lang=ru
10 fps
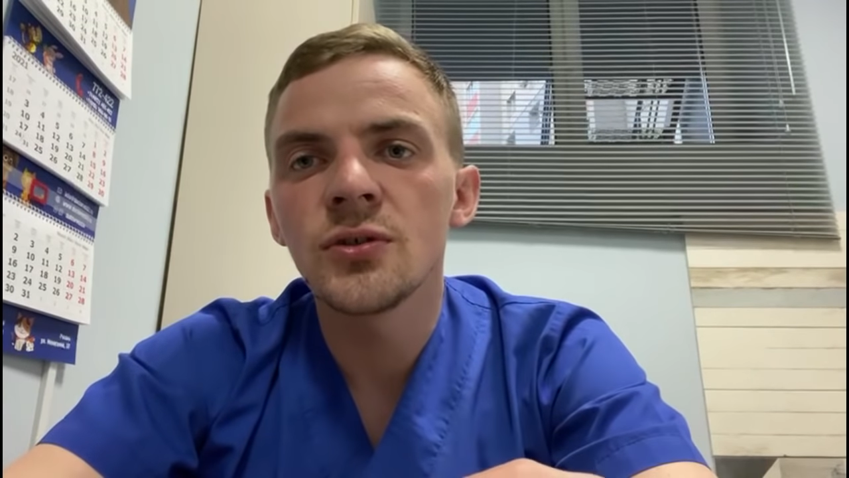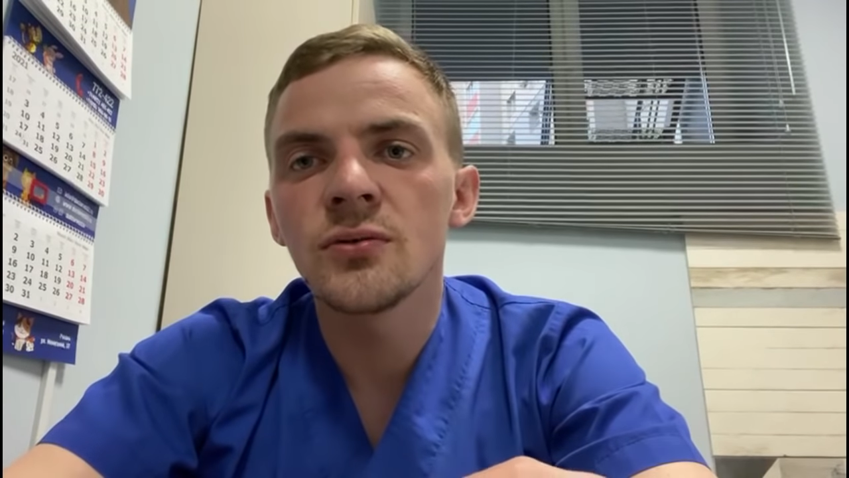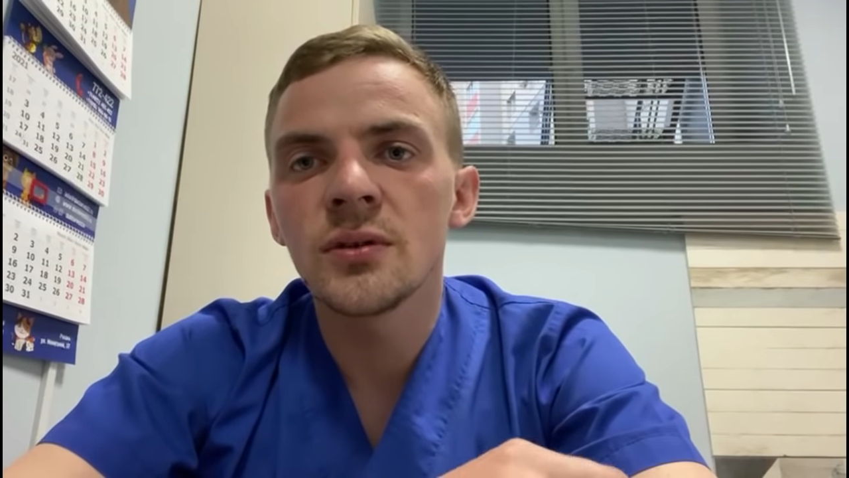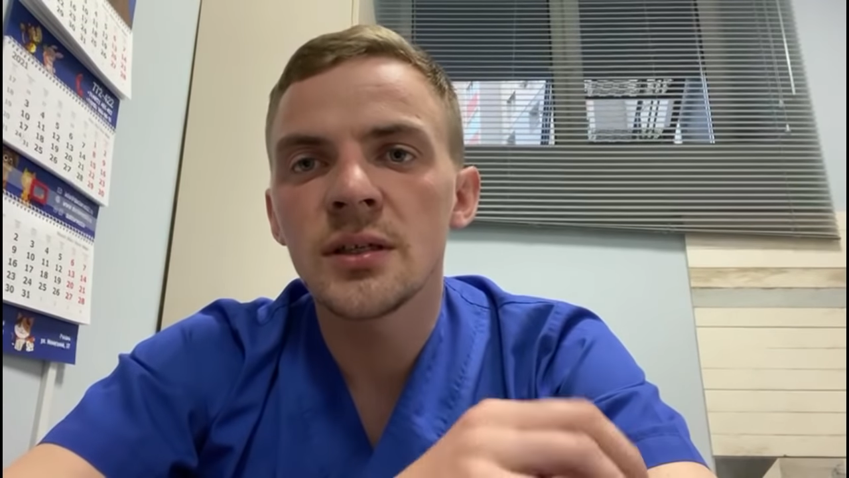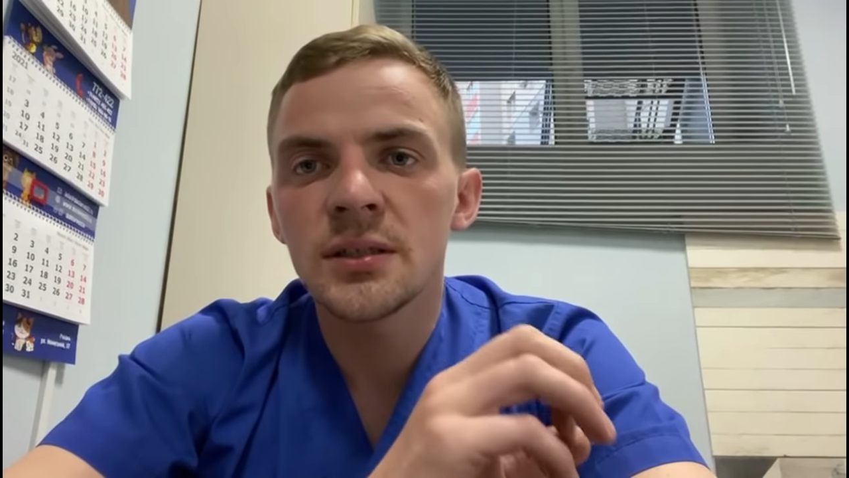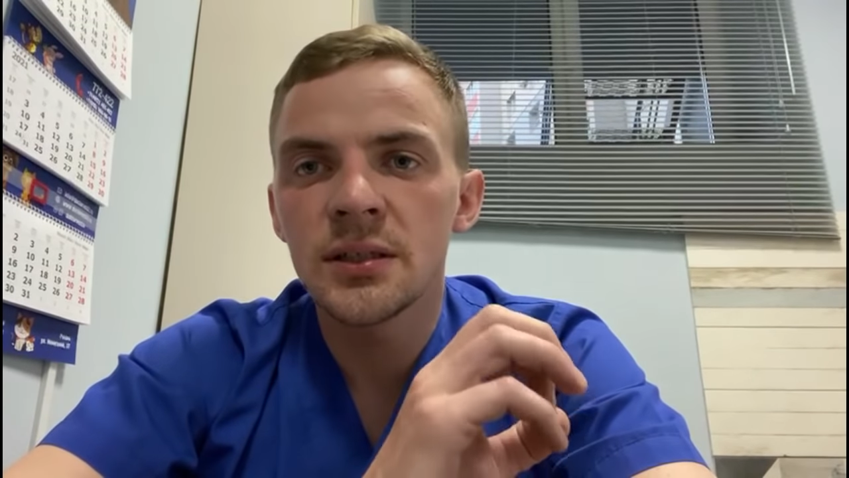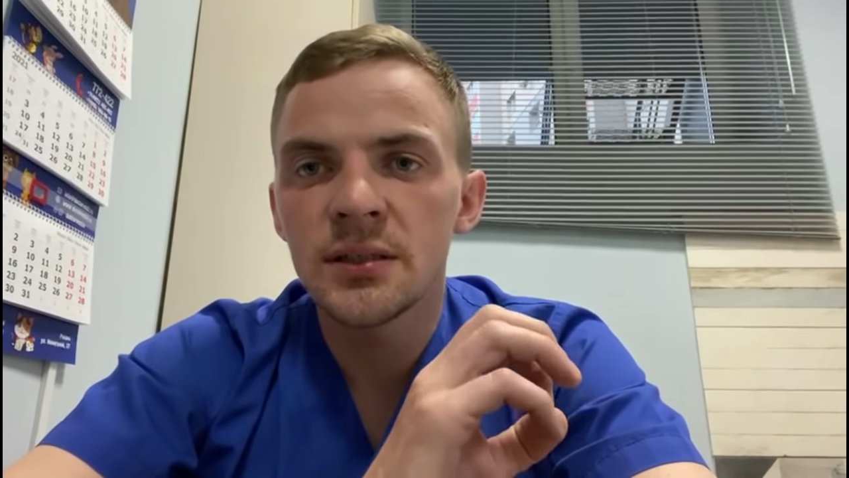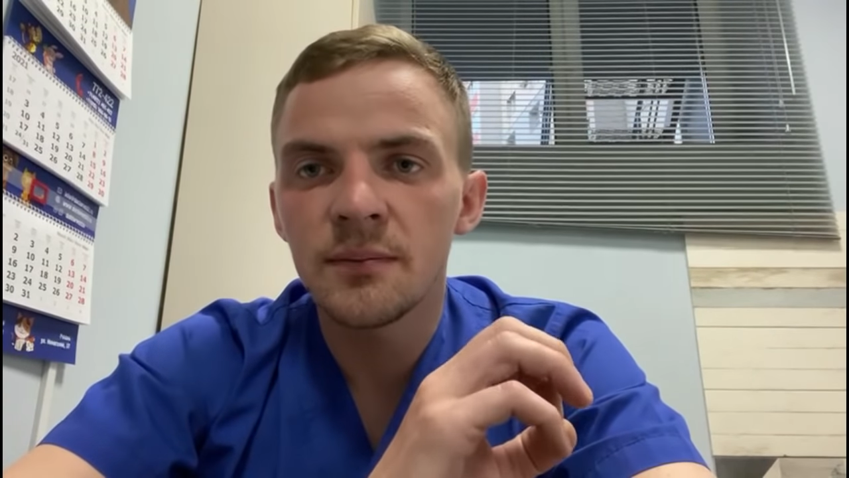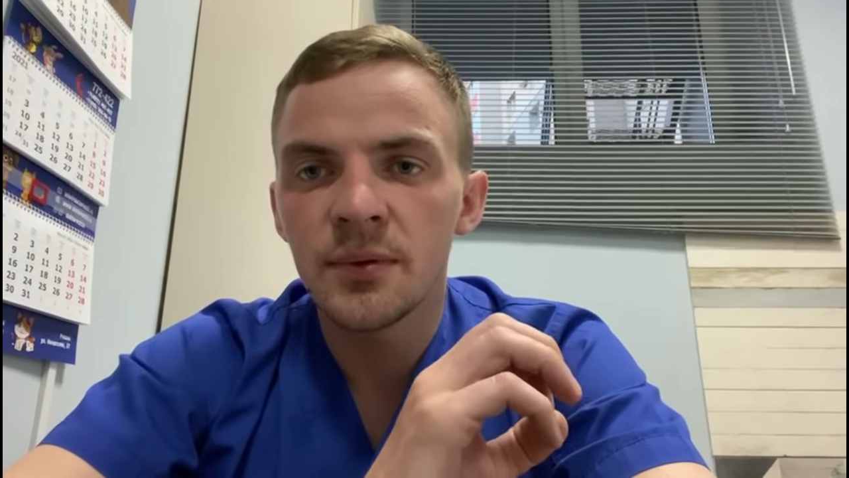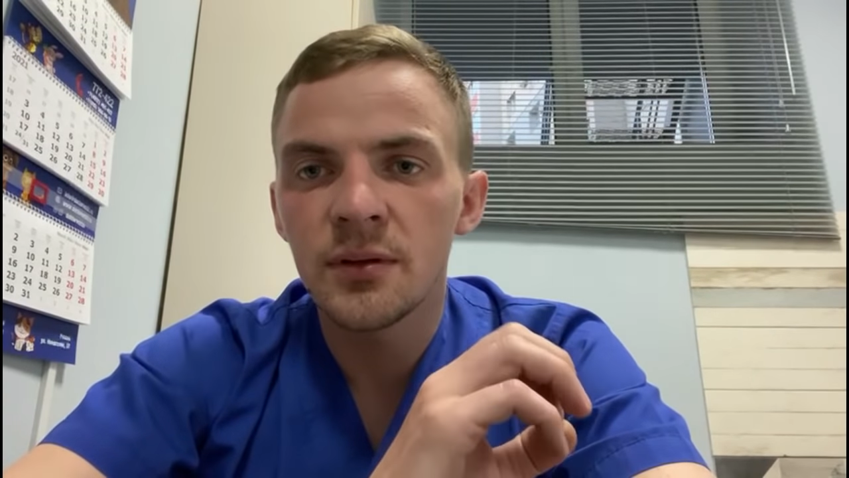у нас есть
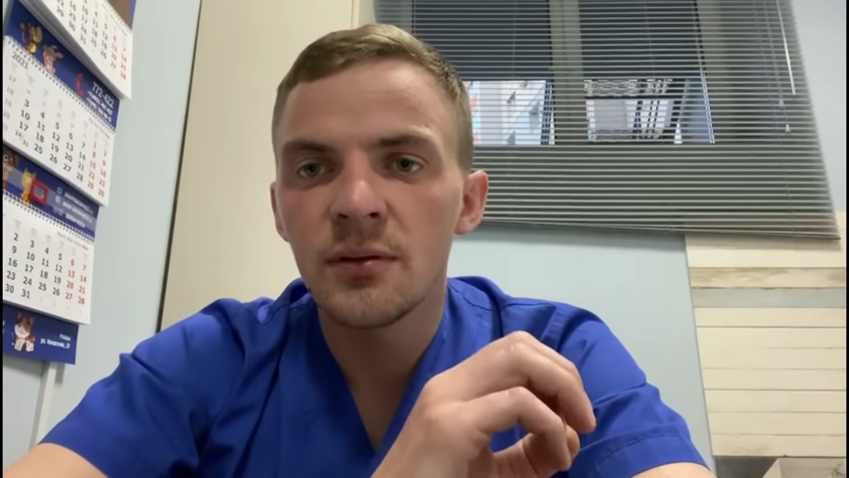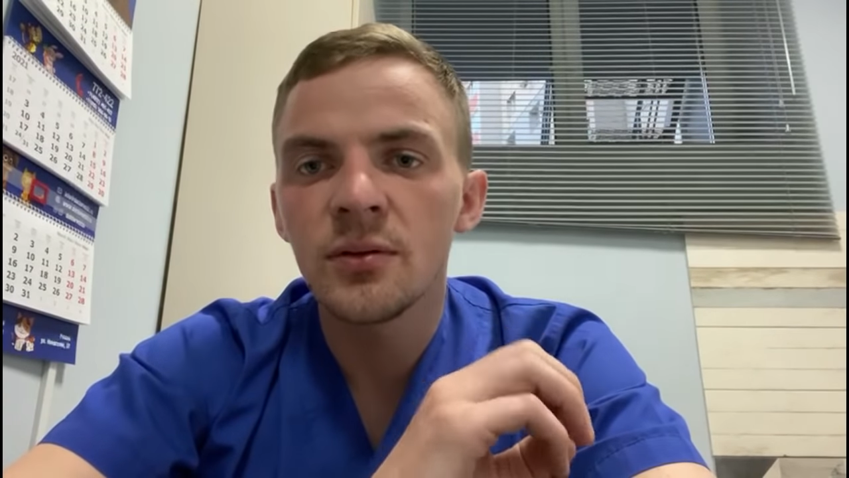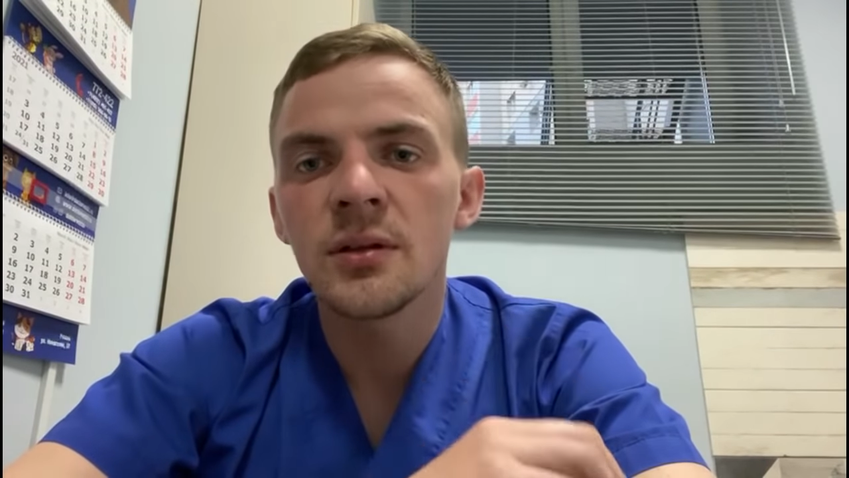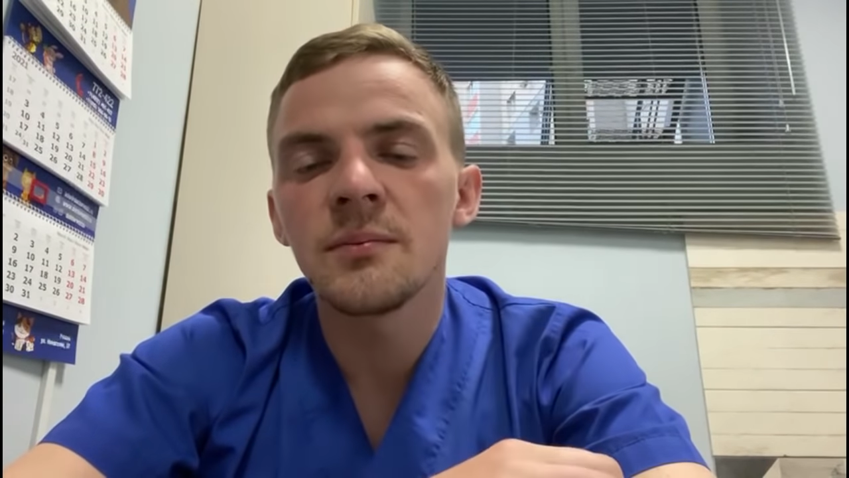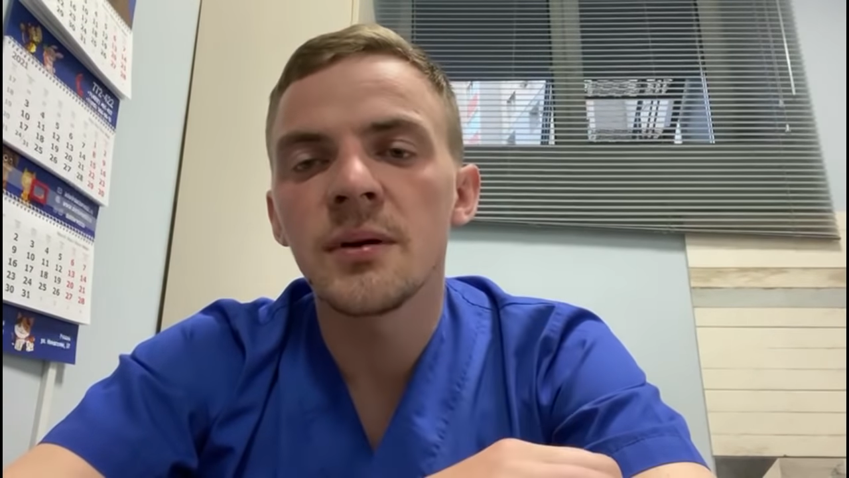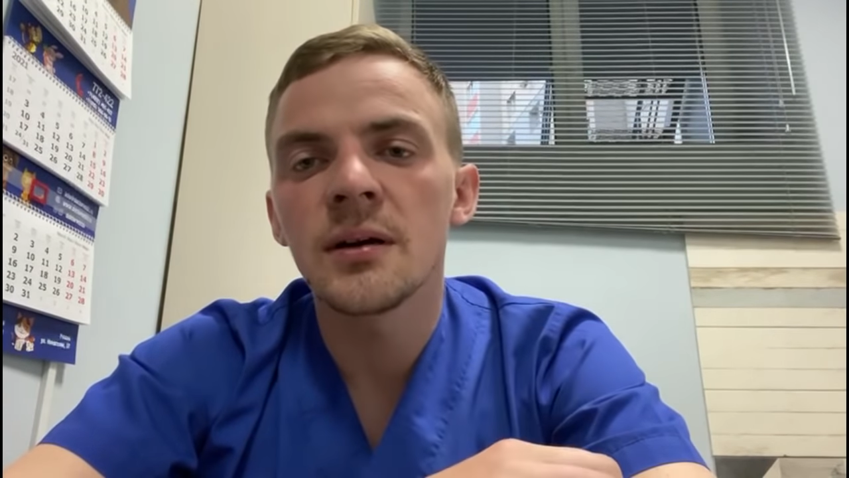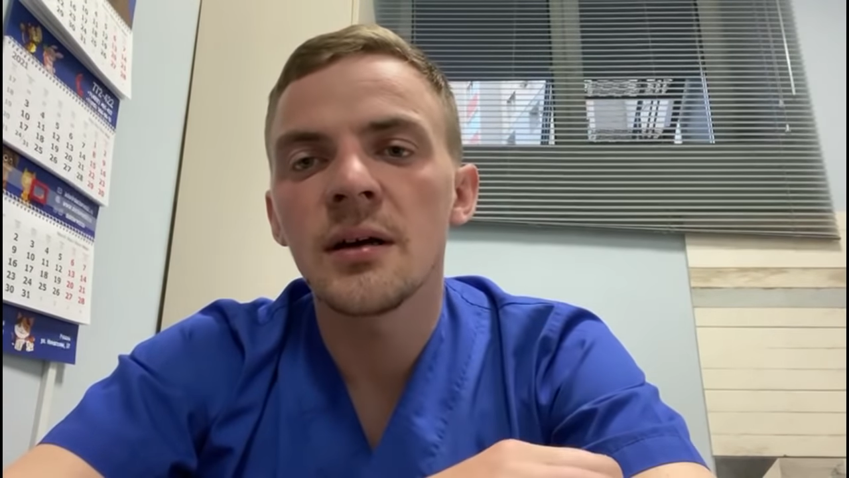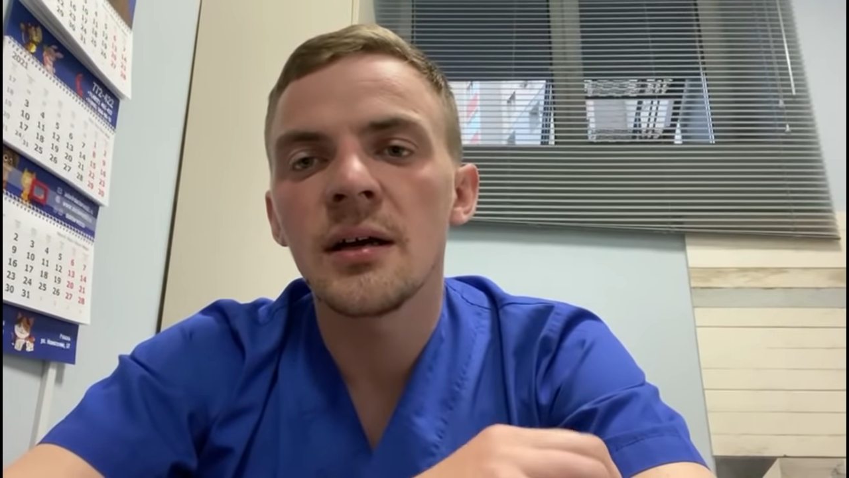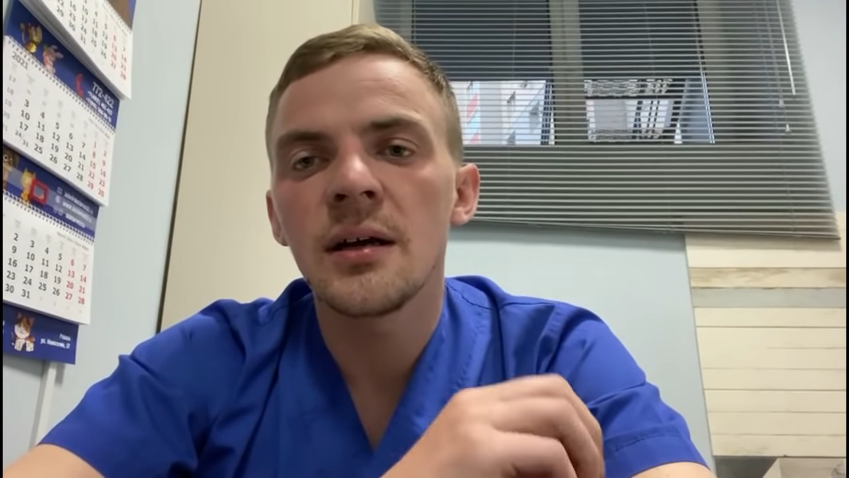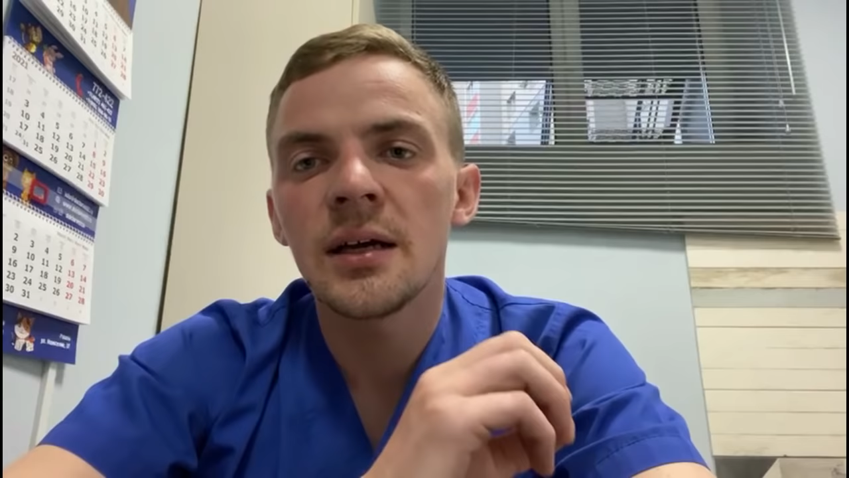определенные пока